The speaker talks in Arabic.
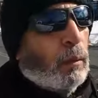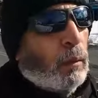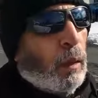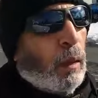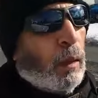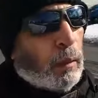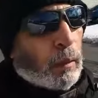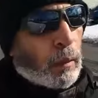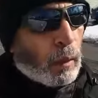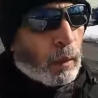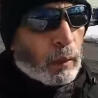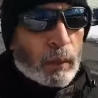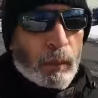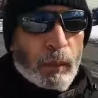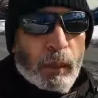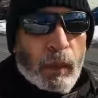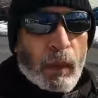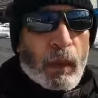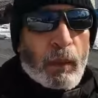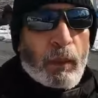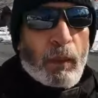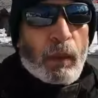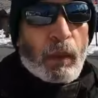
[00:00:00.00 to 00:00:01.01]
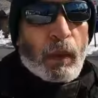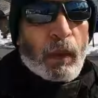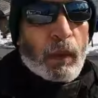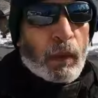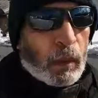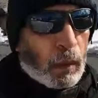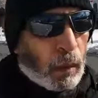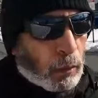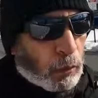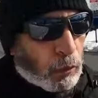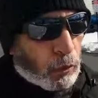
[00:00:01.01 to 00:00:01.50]
يعني حد بيتكلم على
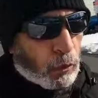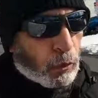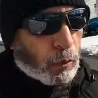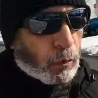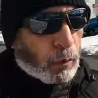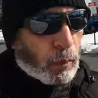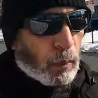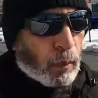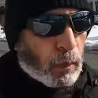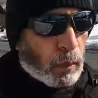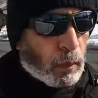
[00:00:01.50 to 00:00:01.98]
الأكل على الشرب